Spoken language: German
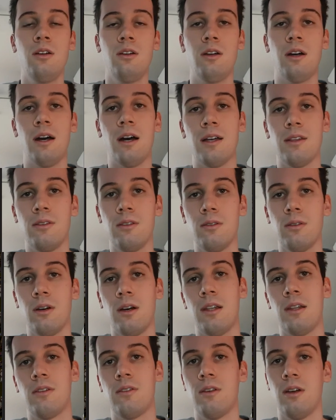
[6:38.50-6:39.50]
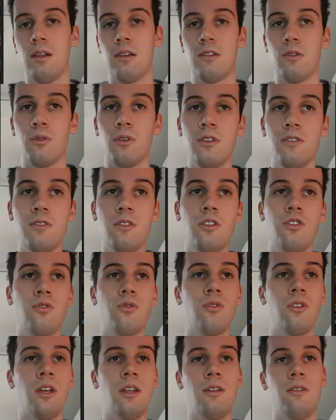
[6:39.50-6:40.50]
Gerade halt als
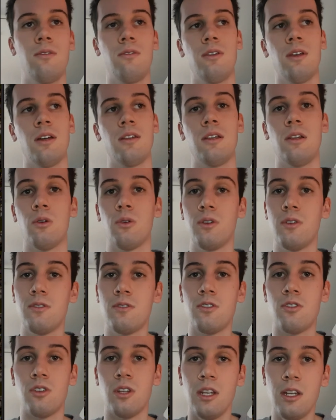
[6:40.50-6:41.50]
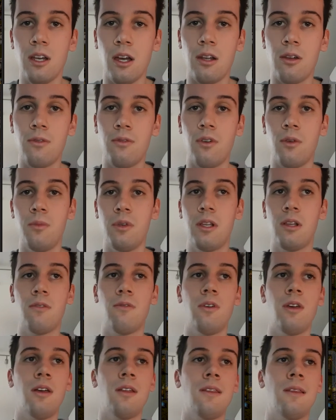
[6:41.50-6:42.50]
Logistikstudent, da die logistischen Inhalte
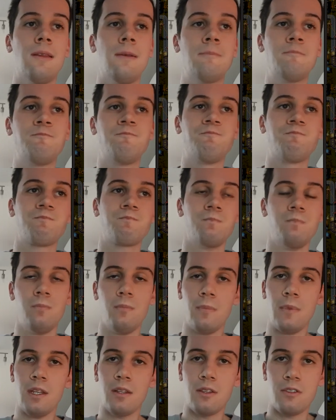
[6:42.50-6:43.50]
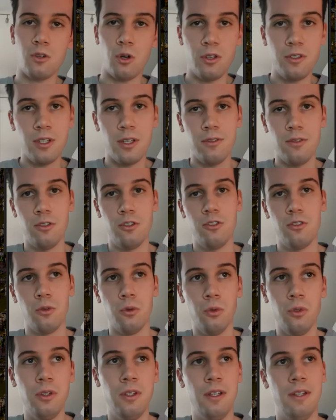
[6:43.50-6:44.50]
vermittelt werden. Es äußert sich
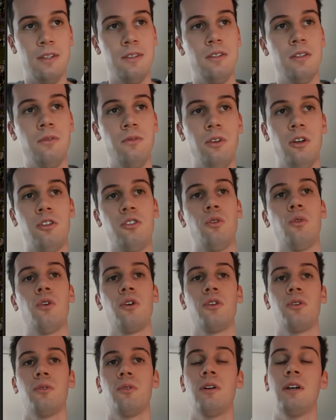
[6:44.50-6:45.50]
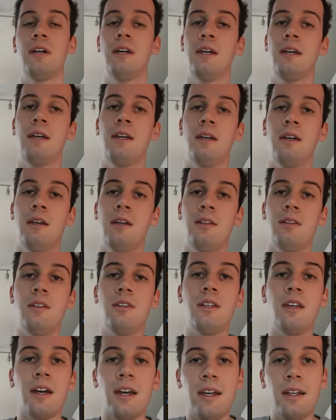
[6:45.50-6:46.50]
so, dass in Factorio
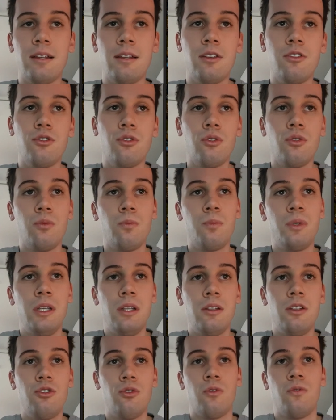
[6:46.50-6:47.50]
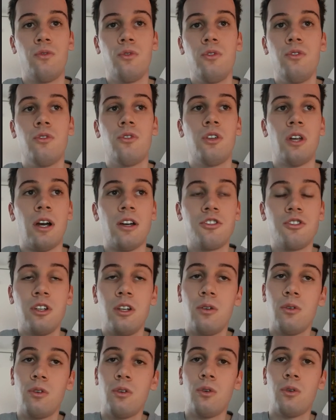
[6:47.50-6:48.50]
die direktliche, bildliche und physische
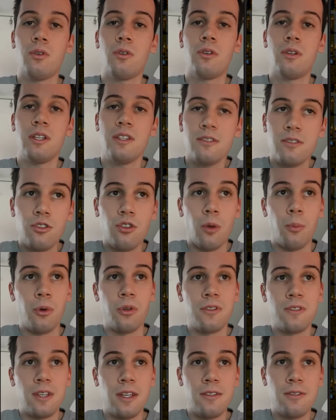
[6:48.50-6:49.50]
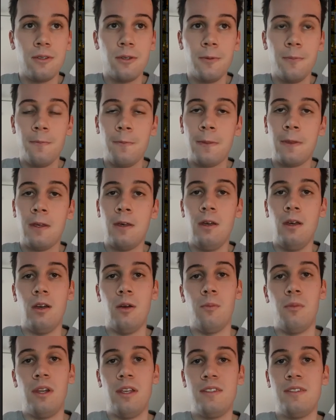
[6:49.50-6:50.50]
Darstellung logistischer Prozesse
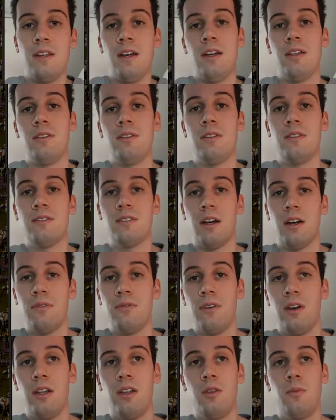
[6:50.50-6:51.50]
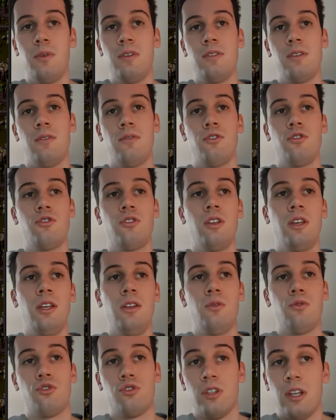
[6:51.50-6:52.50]
ähm, lässt einen die Sachverhalte besser
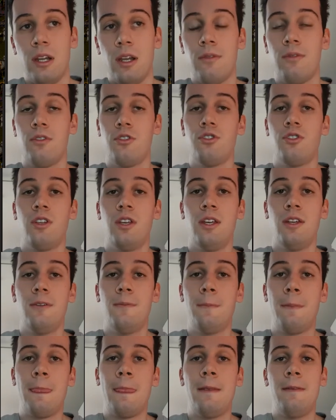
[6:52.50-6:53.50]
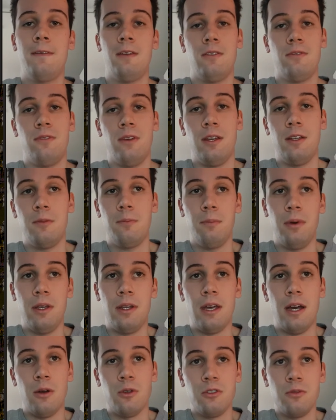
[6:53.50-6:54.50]
verstehen und schneller verstehen. Das fängt bei
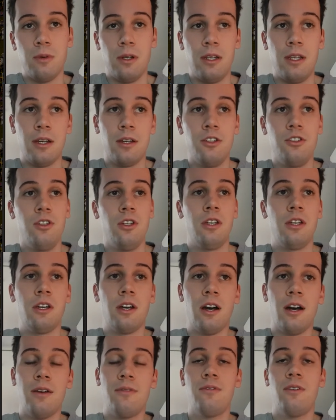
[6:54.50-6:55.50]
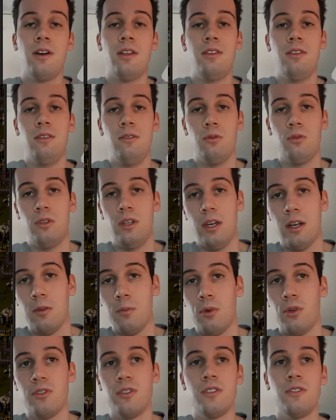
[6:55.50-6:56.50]
der Auswahl der richtigen Greifer an und
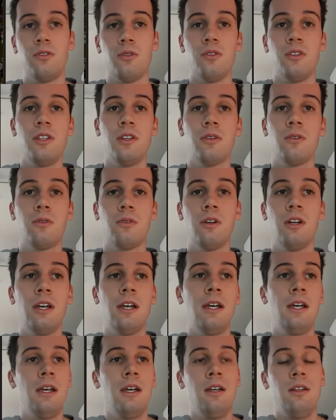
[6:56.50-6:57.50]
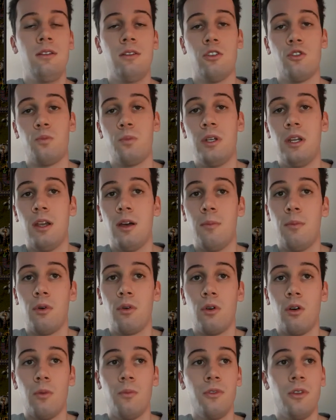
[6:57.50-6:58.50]
deren Positionierung. Der Spieler
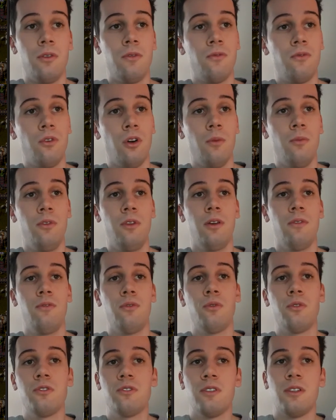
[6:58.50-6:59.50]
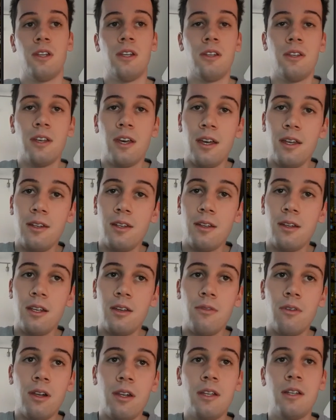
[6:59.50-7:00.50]
bekommt in Form der Funktionalität der
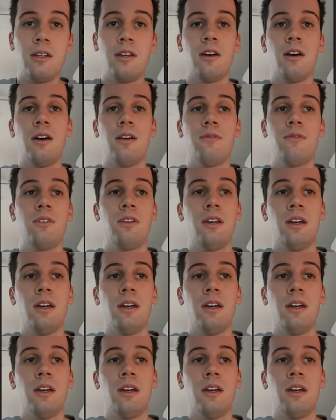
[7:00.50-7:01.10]
jeweiligen Greifer